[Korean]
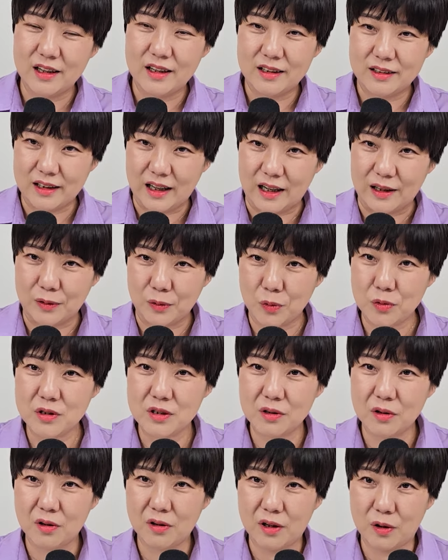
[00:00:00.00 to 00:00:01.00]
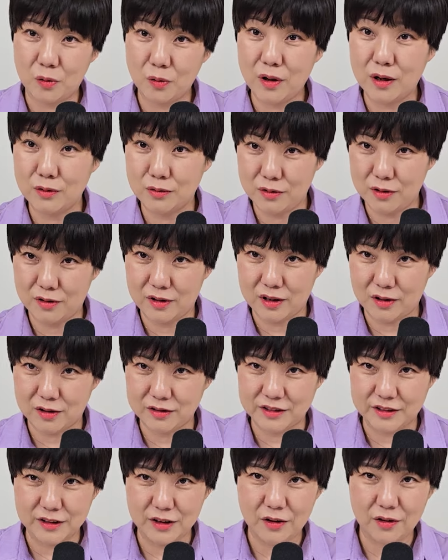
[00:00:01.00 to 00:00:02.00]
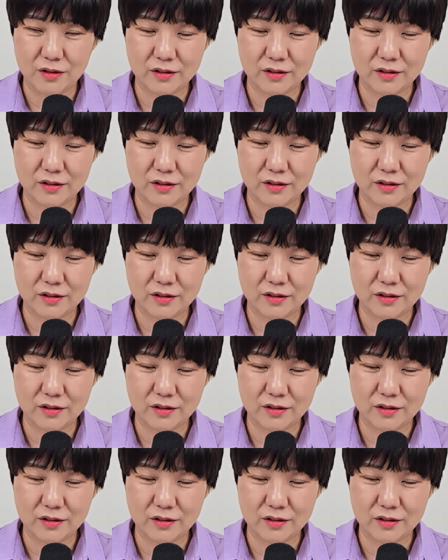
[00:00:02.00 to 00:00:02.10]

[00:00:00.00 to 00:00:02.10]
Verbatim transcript: 다 토지거래 허가 구역이거든요.